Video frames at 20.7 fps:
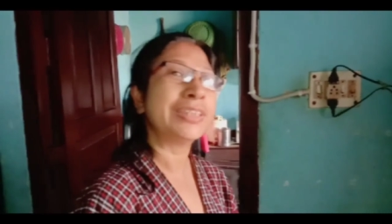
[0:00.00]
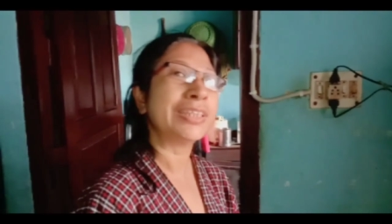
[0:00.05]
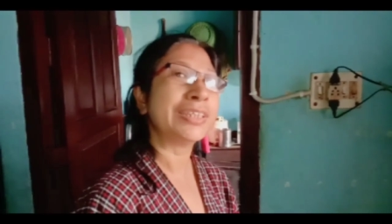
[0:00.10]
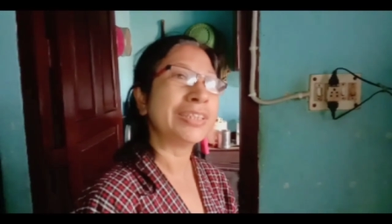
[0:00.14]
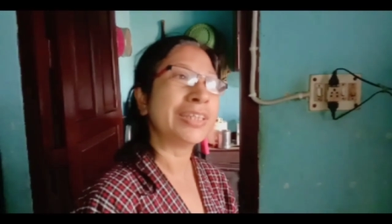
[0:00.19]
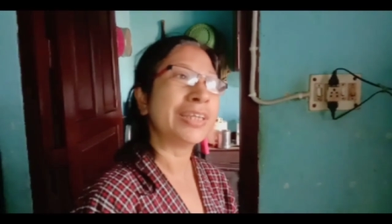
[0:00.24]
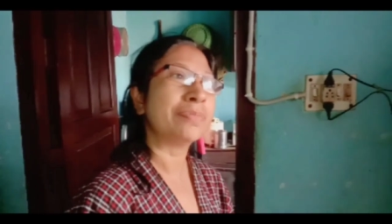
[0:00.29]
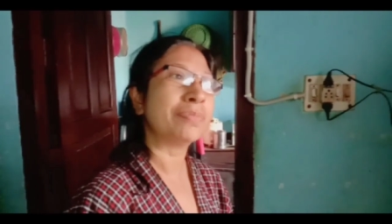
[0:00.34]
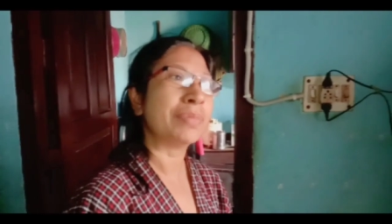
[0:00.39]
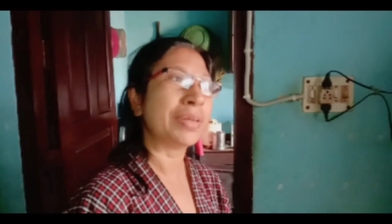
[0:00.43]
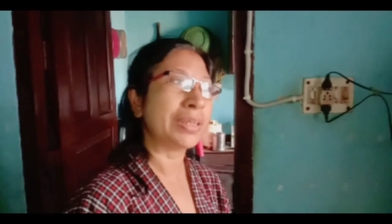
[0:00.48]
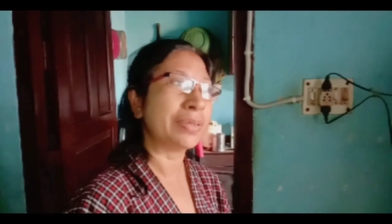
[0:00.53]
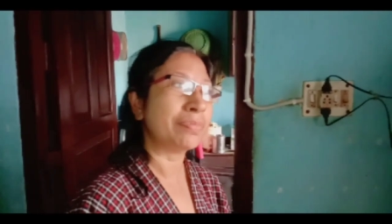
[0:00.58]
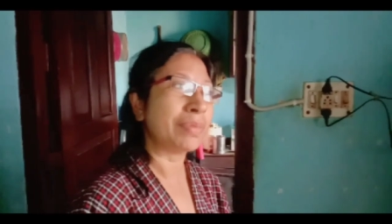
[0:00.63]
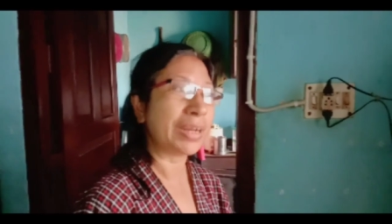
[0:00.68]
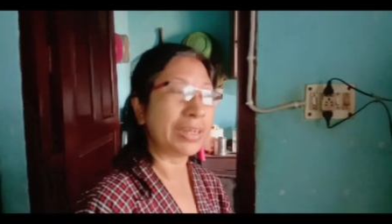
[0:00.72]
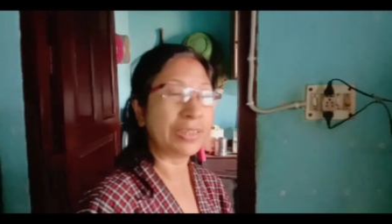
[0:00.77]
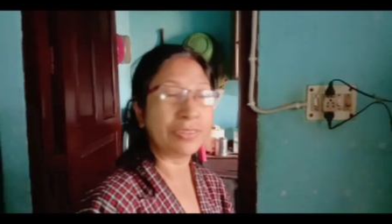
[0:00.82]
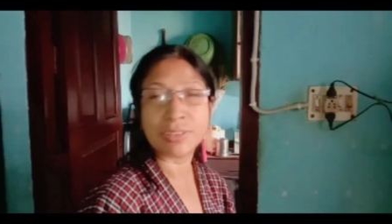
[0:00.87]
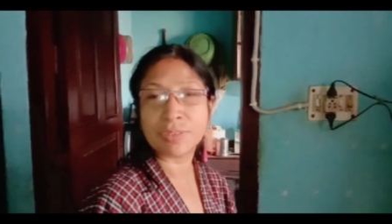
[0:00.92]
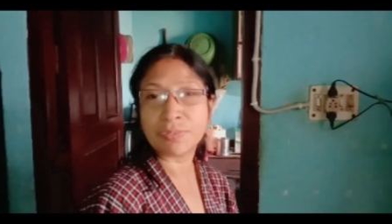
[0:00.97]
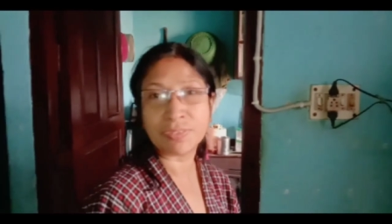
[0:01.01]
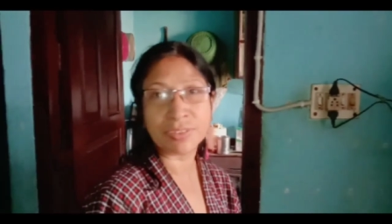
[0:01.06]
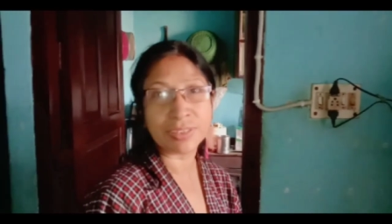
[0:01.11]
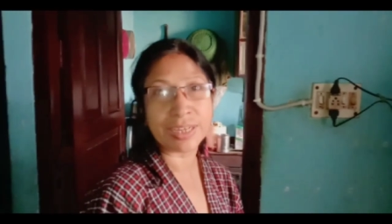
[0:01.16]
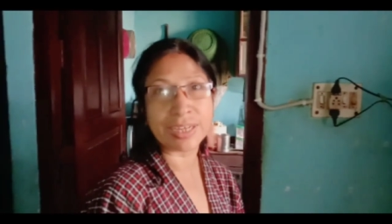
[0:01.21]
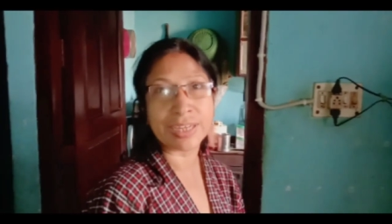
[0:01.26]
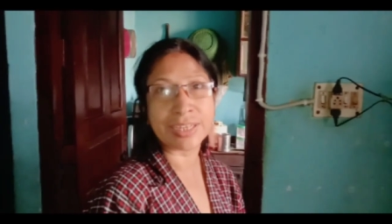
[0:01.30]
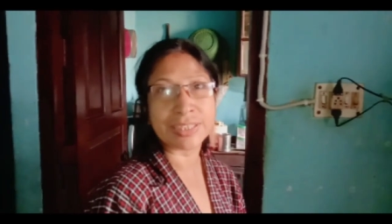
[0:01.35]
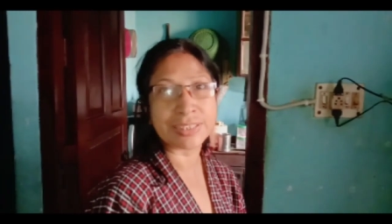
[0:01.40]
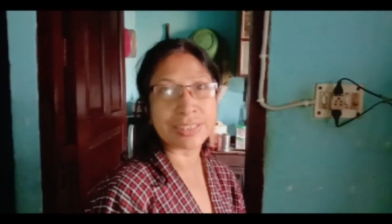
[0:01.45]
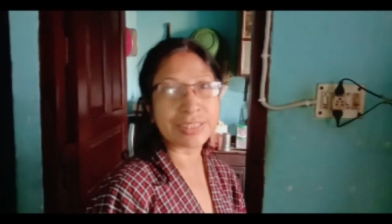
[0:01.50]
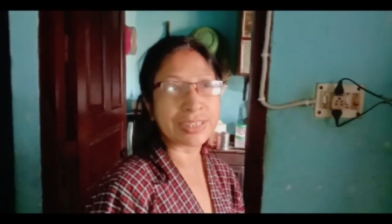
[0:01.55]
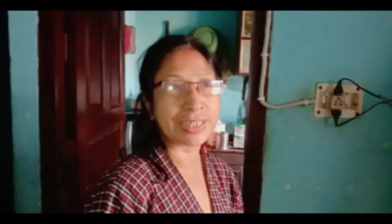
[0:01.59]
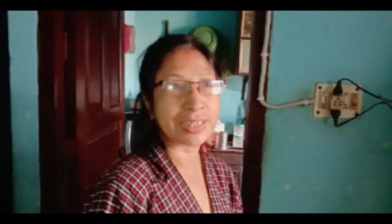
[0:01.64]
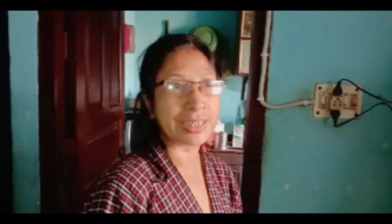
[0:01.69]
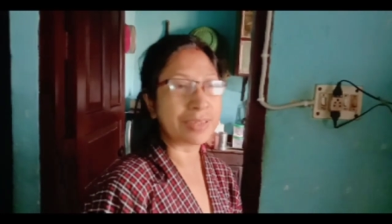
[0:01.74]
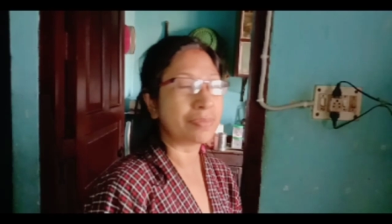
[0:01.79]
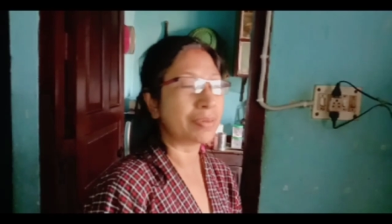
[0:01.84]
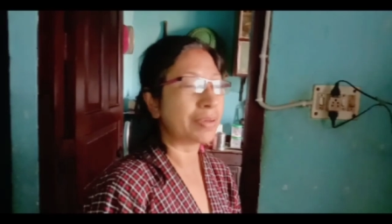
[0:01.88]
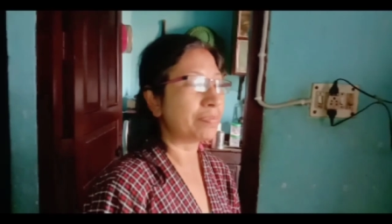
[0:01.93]
যে যার মানে বাড়িতে ফিরে আসে
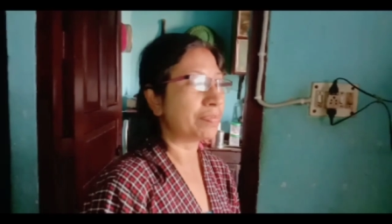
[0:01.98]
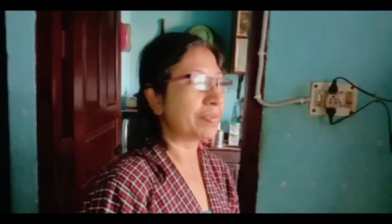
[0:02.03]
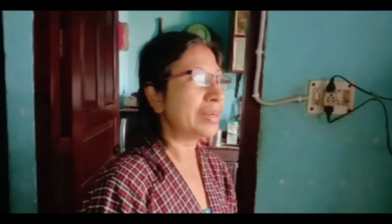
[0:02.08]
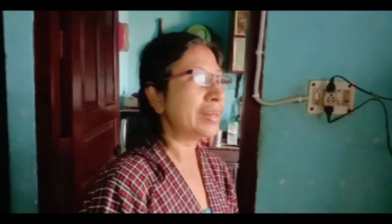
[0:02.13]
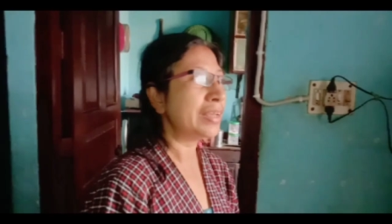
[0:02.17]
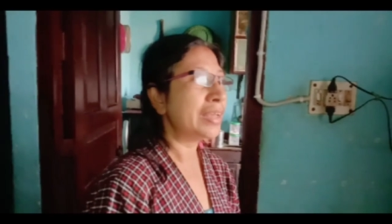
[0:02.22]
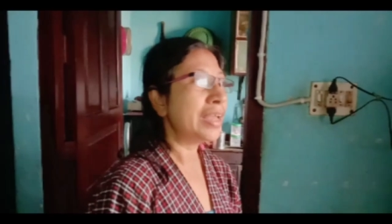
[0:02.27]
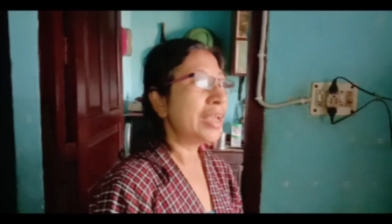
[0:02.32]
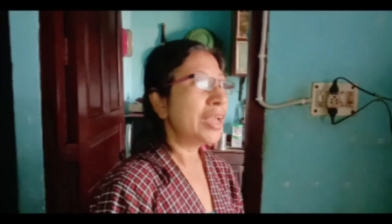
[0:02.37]
সেটাই ব্যাপার